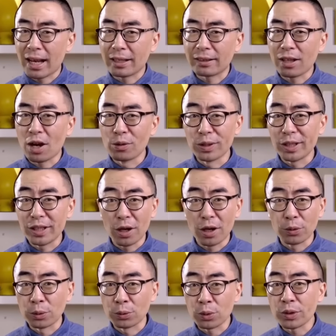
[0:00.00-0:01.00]
看它到底
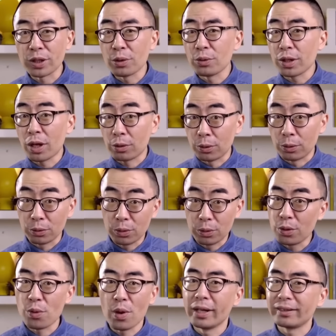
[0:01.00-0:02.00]
要用多久，要用
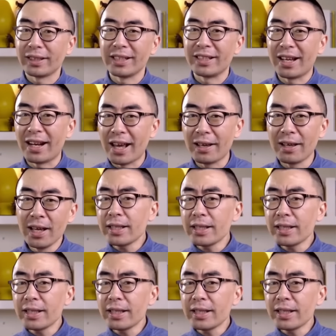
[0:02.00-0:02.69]
多远停下来。